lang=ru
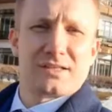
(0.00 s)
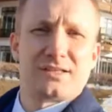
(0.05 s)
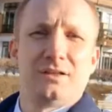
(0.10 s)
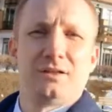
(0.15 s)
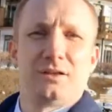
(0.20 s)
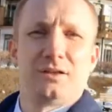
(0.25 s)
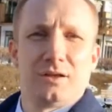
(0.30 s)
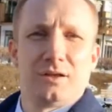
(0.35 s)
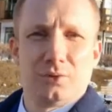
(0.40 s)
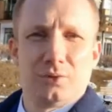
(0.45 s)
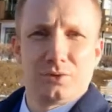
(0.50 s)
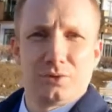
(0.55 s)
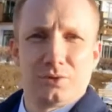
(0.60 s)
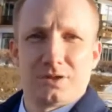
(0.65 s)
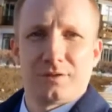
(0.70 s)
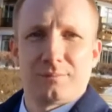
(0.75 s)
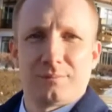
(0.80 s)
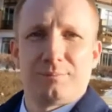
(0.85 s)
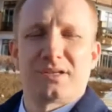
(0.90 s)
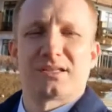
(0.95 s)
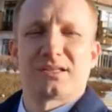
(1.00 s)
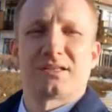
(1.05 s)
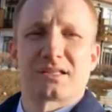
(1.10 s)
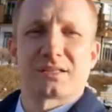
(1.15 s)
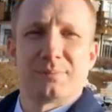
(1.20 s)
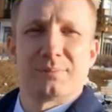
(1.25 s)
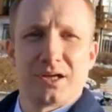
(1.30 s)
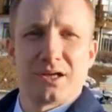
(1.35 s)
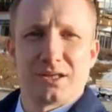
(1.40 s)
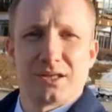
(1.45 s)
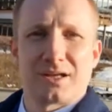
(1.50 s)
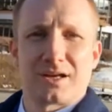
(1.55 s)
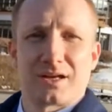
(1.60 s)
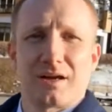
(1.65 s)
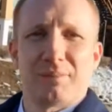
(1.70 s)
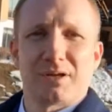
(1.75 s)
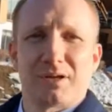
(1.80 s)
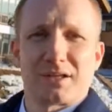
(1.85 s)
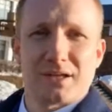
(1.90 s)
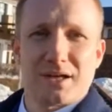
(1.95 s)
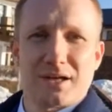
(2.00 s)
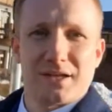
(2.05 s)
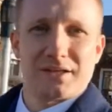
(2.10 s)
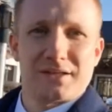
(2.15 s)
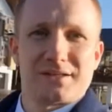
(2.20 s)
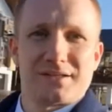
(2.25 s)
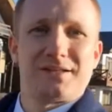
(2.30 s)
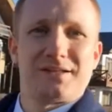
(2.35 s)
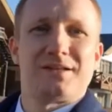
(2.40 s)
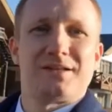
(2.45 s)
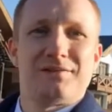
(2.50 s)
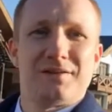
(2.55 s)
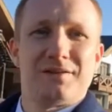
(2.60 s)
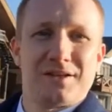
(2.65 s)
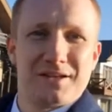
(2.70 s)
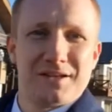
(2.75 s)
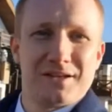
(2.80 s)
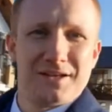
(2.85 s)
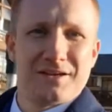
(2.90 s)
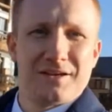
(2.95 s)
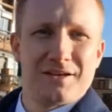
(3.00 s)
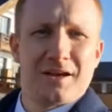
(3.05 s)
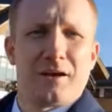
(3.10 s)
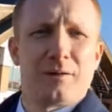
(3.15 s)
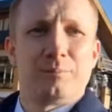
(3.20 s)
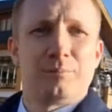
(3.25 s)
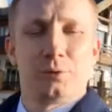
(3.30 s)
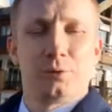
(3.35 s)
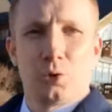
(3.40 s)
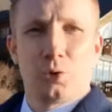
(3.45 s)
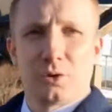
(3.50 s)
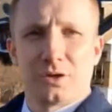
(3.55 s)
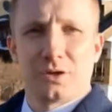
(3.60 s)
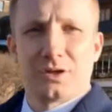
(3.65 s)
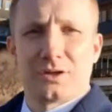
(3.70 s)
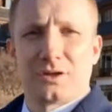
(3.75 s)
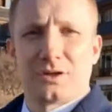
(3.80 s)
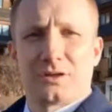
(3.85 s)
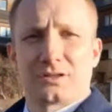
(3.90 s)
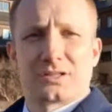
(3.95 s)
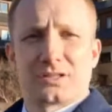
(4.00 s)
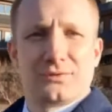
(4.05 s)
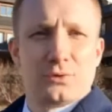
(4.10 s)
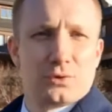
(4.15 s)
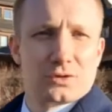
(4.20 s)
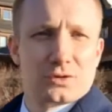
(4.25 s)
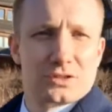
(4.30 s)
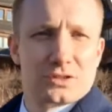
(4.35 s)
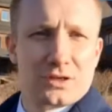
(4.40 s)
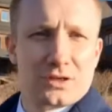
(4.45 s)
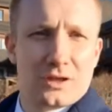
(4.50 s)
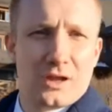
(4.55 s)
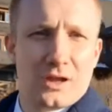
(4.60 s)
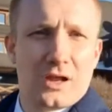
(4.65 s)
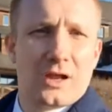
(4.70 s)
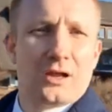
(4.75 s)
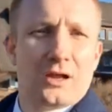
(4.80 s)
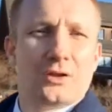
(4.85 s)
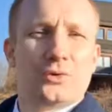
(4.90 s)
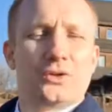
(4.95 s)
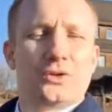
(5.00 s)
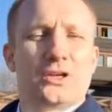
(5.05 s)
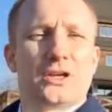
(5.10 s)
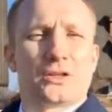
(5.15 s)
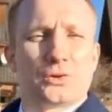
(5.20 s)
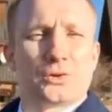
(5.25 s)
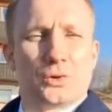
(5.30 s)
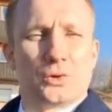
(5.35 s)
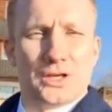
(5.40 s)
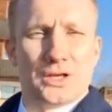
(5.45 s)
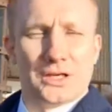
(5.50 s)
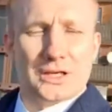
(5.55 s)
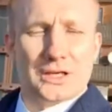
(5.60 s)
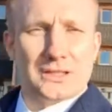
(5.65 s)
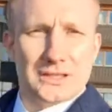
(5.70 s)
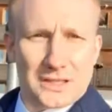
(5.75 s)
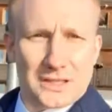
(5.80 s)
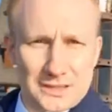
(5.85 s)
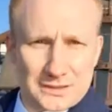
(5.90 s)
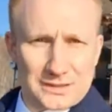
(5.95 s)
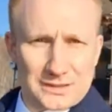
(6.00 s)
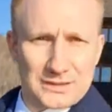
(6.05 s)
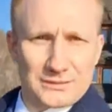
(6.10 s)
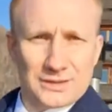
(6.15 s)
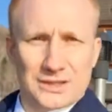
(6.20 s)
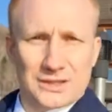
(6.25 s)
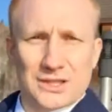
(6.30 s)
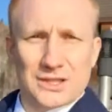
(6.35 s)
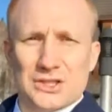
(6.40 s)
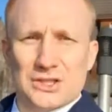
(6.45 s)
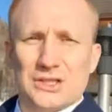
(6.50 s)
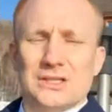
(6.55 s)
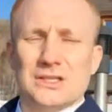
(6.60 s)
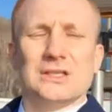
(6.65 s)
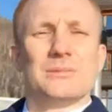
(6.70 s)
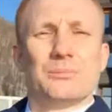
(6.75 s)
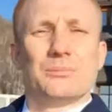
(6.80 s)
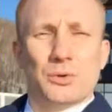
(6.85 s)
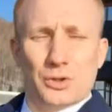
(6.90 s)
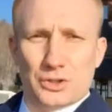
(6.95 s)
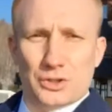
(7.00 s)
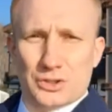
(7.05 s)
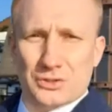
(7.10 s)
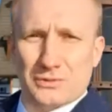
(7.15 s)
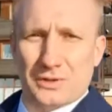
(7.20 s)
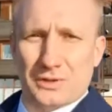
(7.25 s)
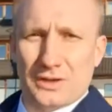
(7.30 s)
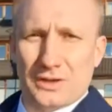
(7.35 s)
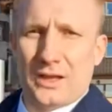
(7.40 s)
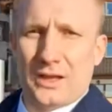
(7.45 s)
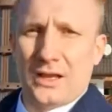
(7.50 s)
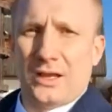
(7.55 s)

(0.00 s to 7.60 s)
сильные люди, бизнесмены, работяги, сетевики, блогеры, звезды, люди, которые хотят в этой жизни большего.